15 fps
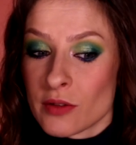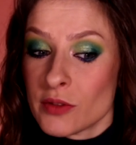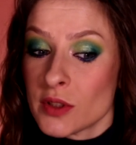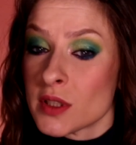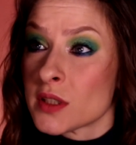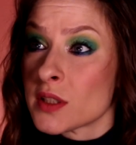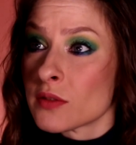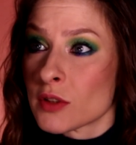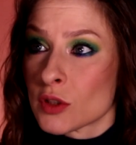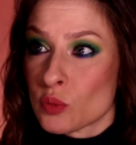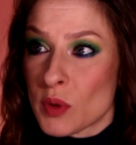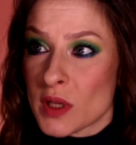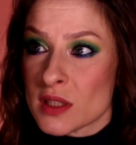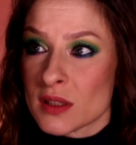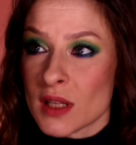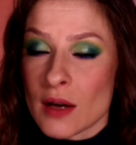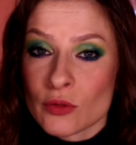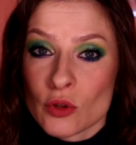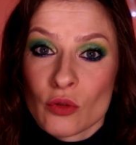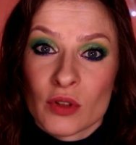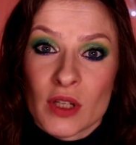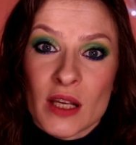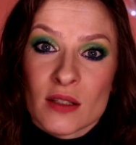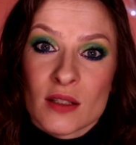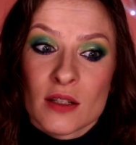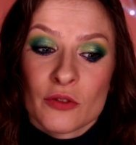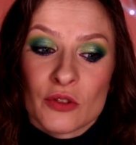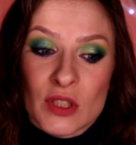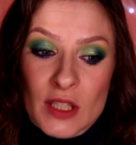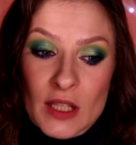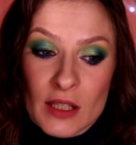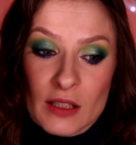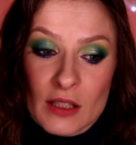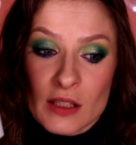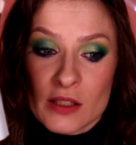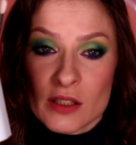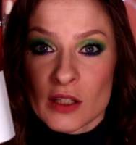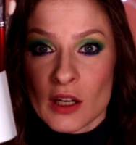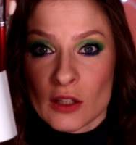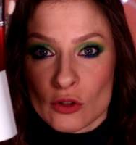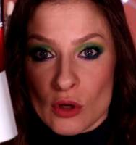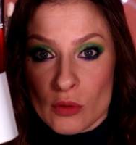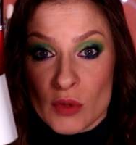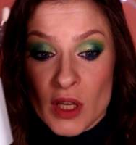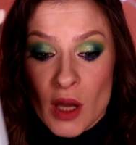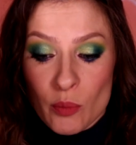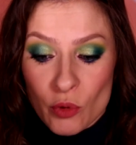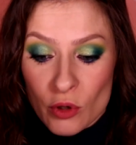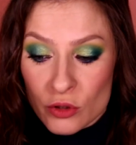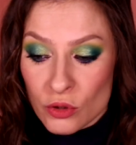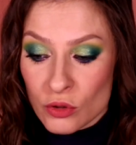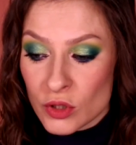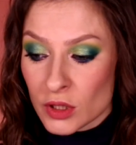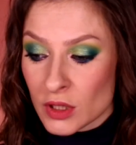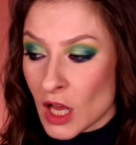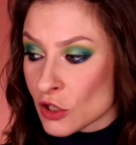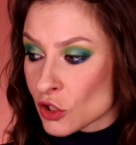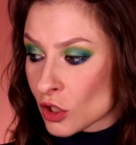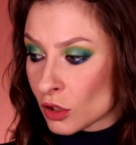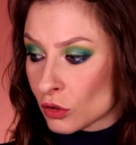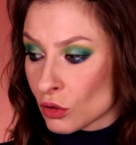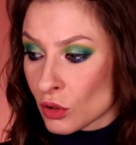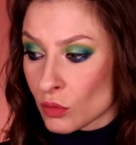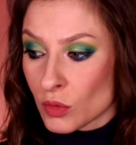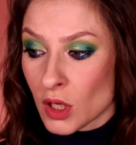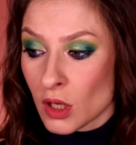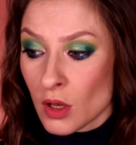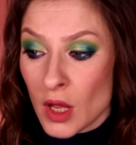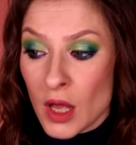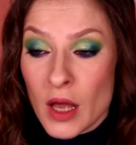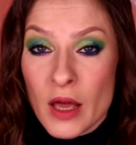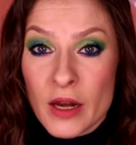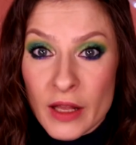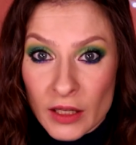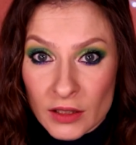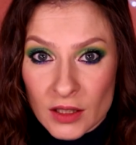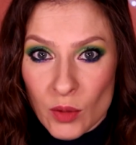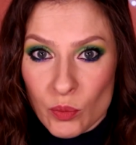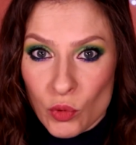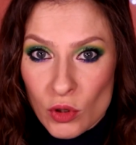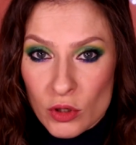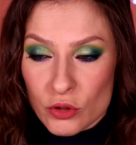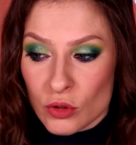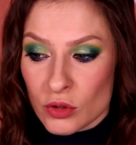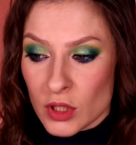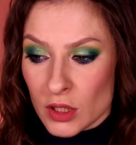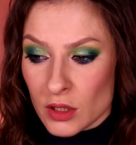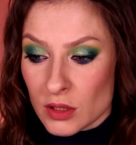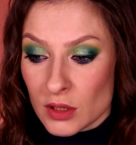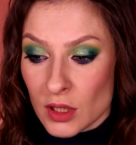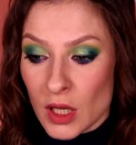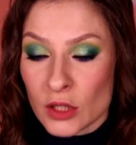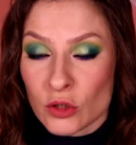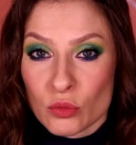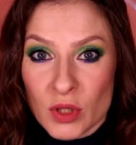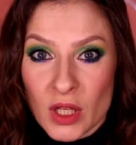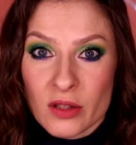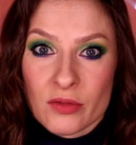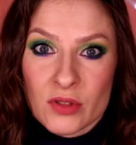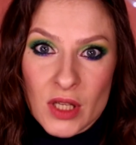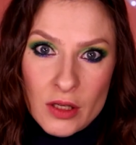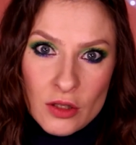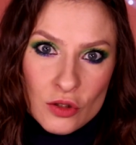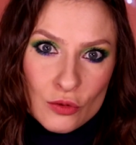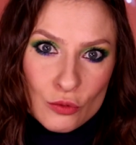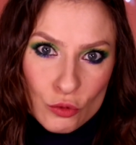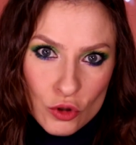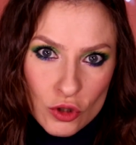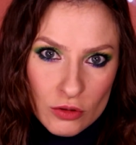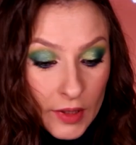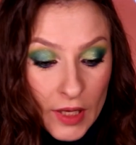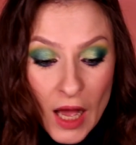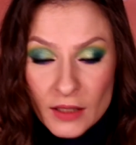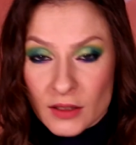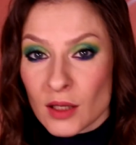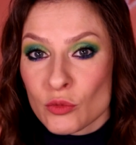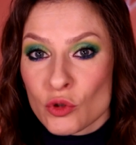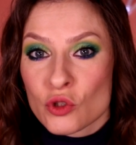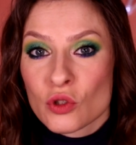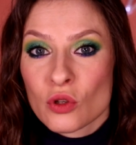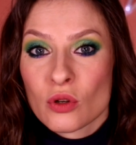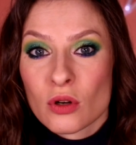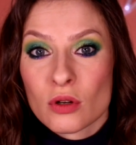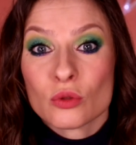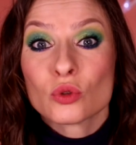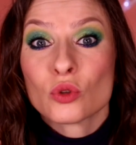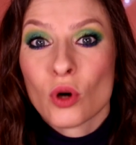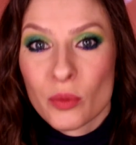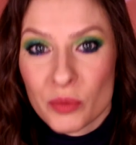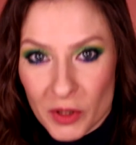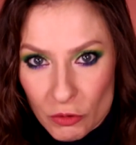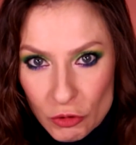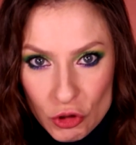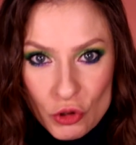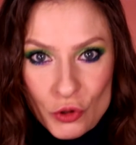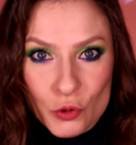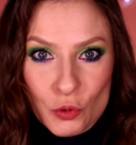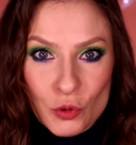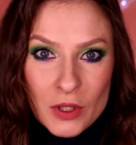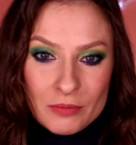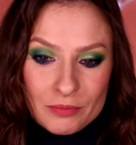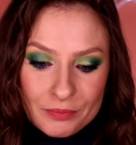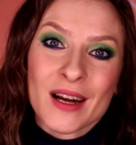вы видите, в эту подставку влезли все кисти, которыми я пользуюсь, и даже которыми редко пользуюсь, они стоят у меня на всякий случай. Я к тому, что удобная очень штука.